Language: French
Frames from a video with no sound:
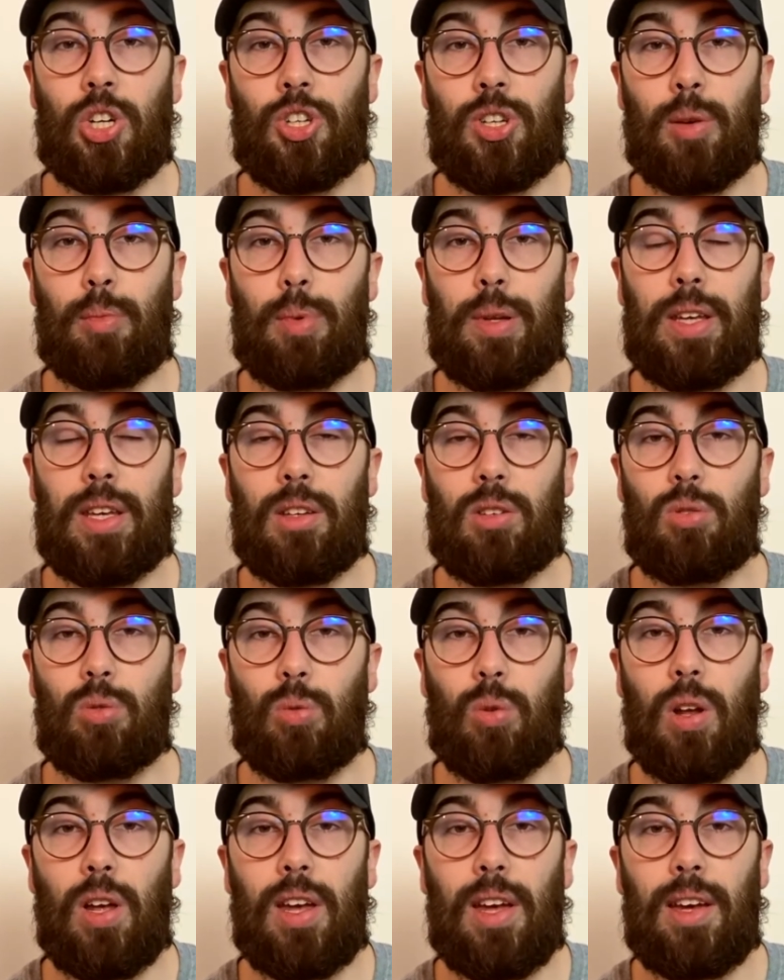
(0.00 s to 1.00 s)
l'application.
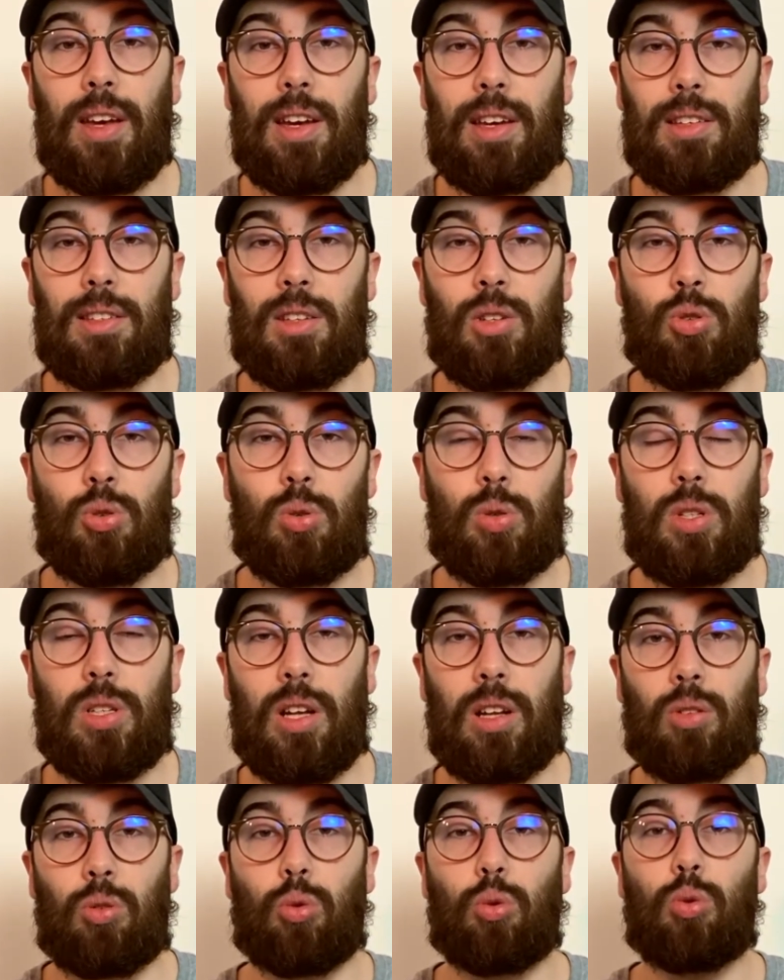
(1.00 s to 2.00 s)
Et c'est juste
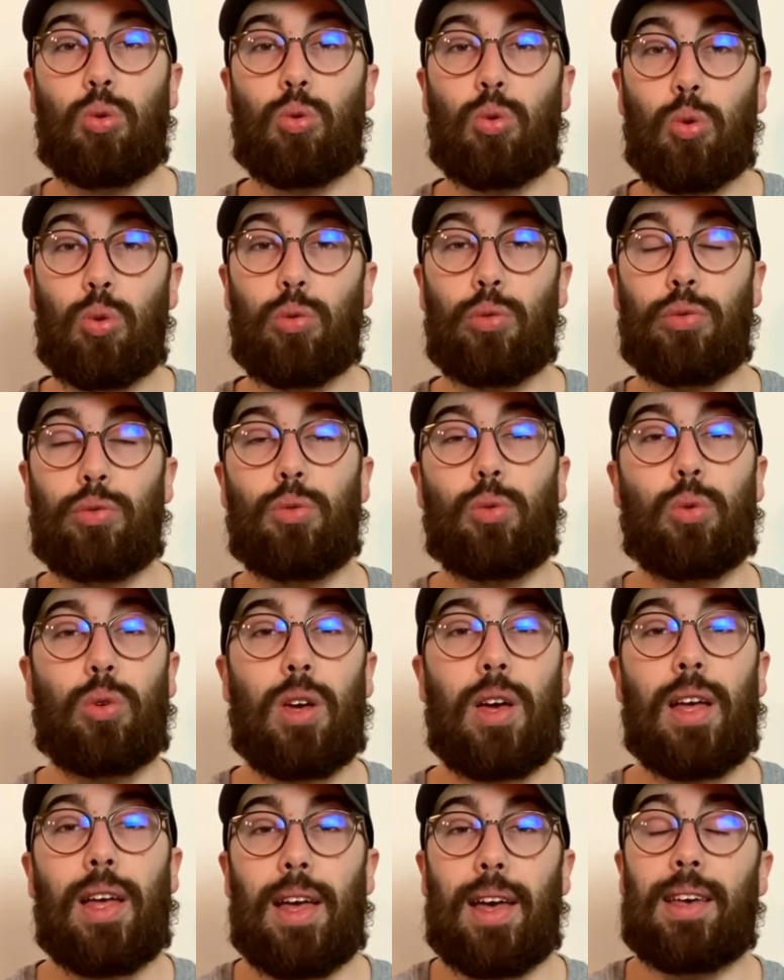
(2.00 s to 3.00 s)
un truc de ouf. Donc,
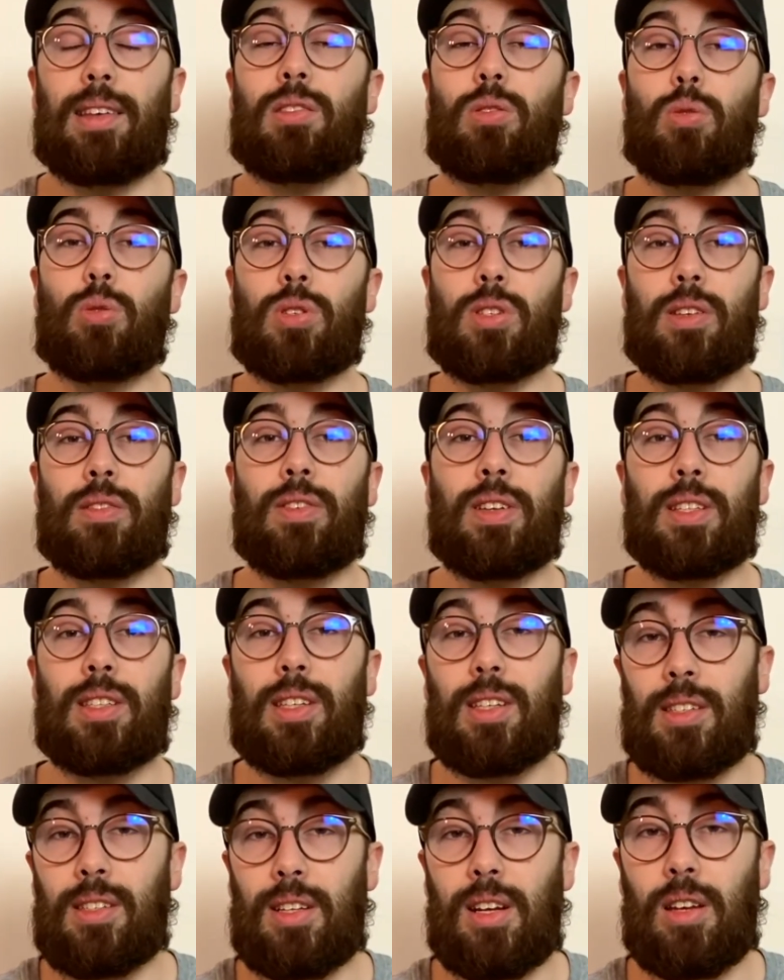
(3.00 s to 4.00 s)
est-ce que ça va se
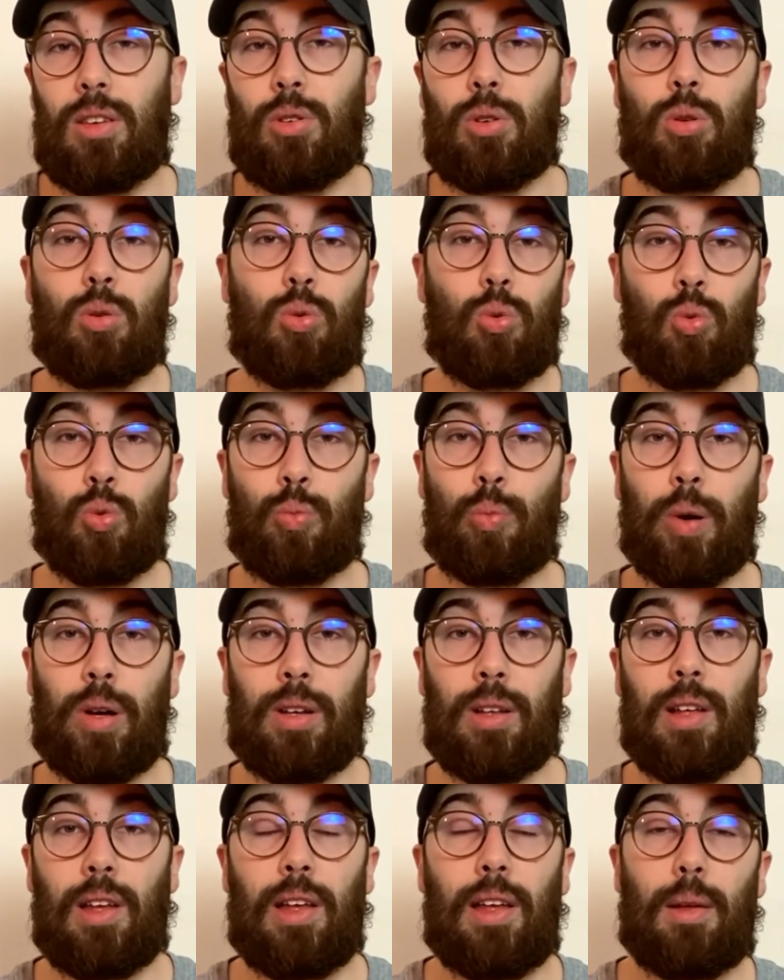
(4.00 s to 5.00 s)
casser la gueule ou
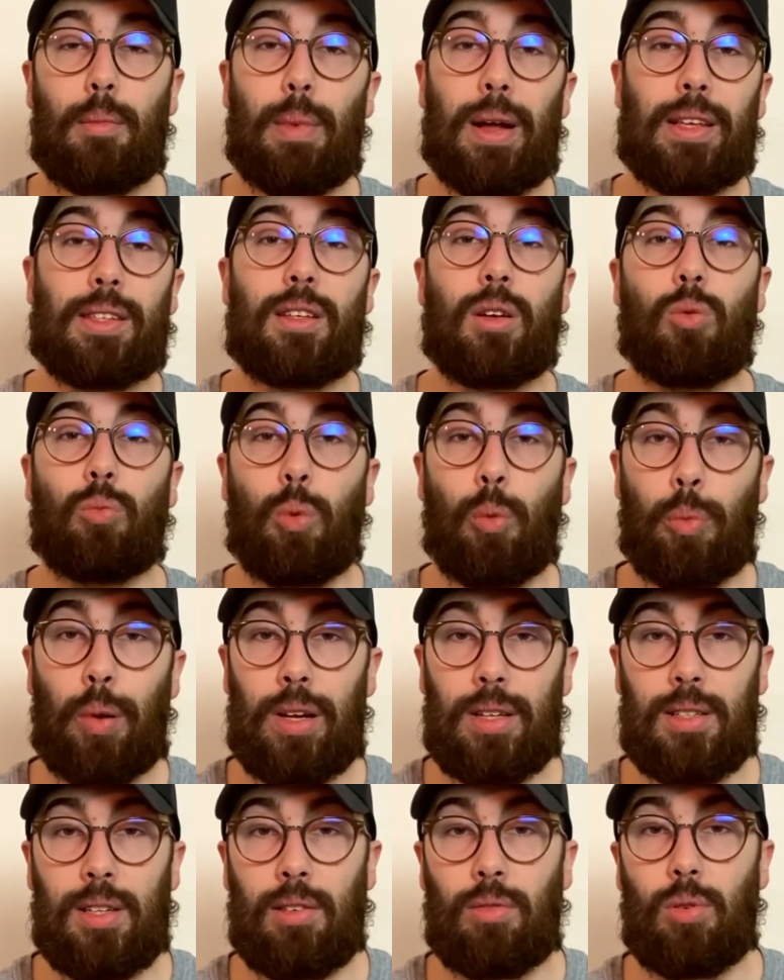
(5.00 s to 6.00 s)
pas bah, Ça, on ne peut pas le
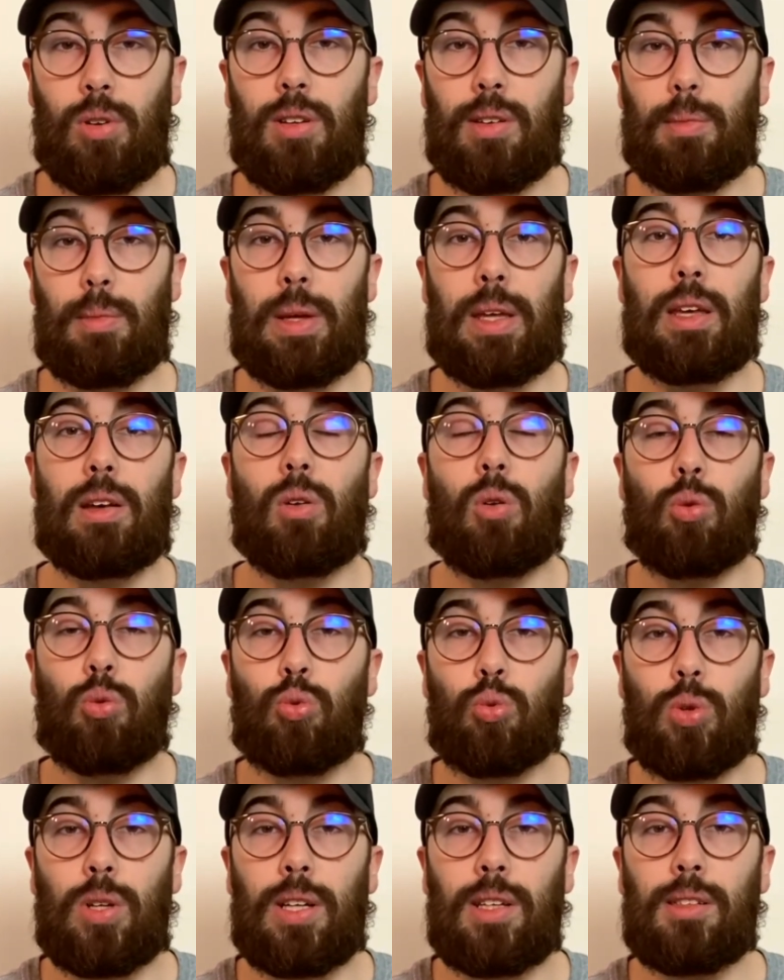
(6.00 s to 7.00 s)
savoir, mais en
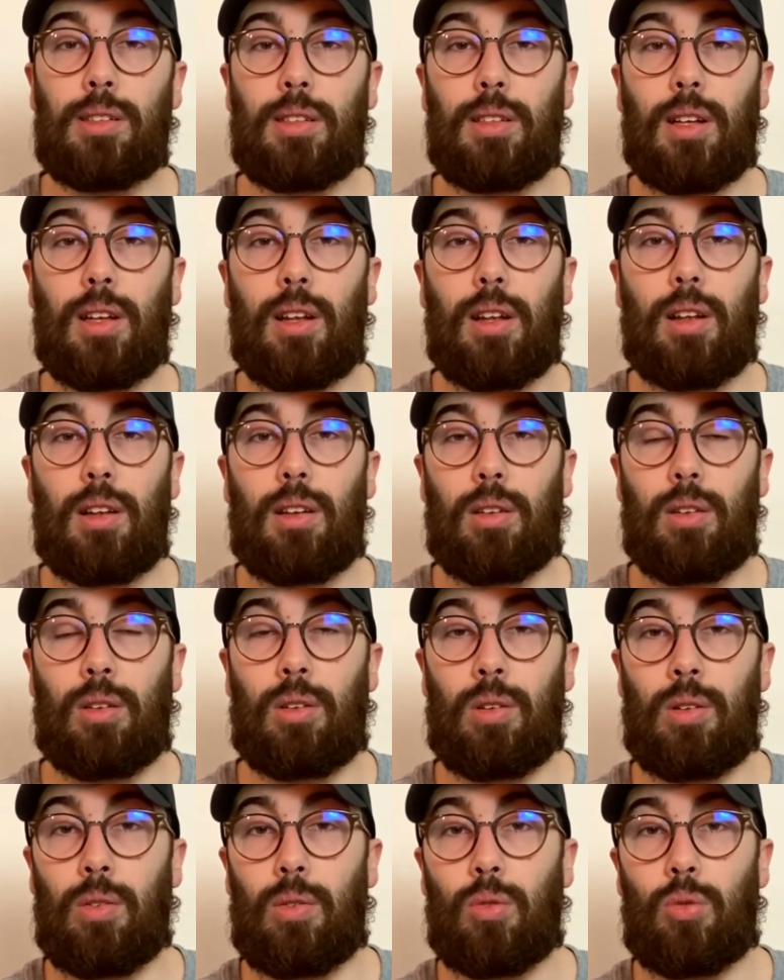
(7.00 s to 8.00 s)
tout cas,
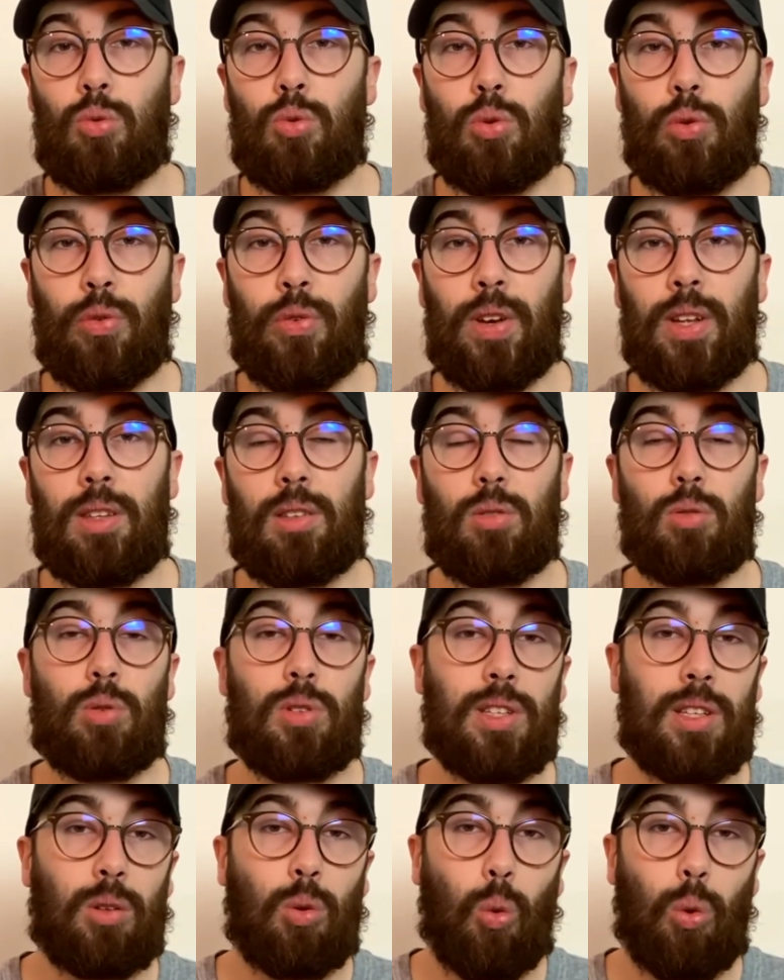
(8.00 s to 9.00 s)
du fait de
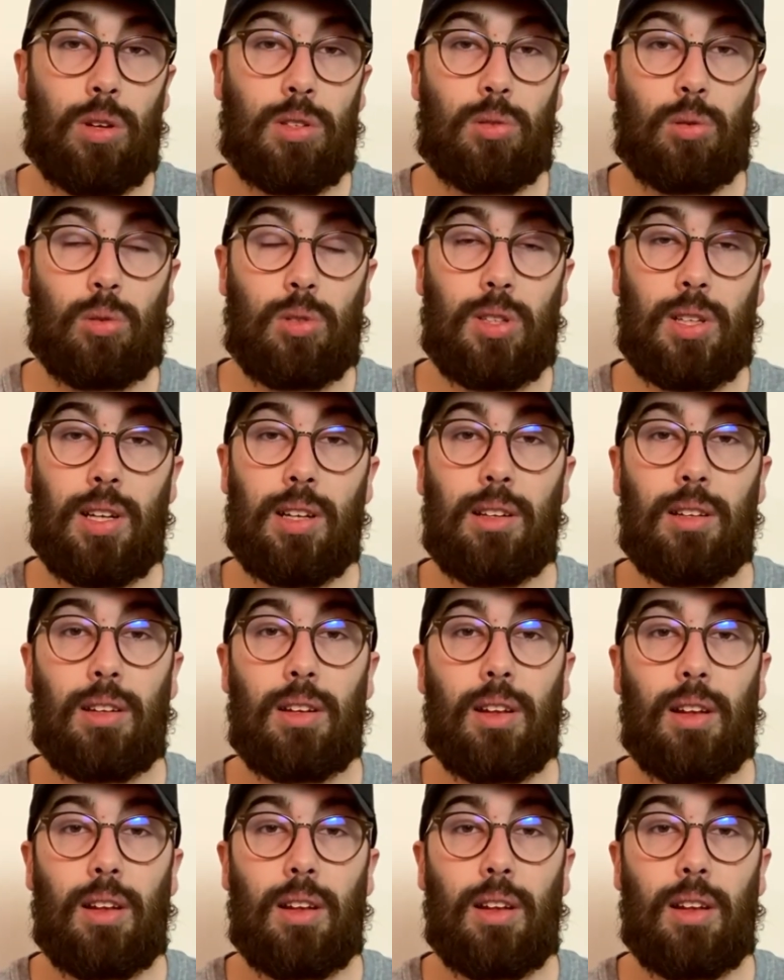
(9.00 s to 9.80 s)
cette croissance-là,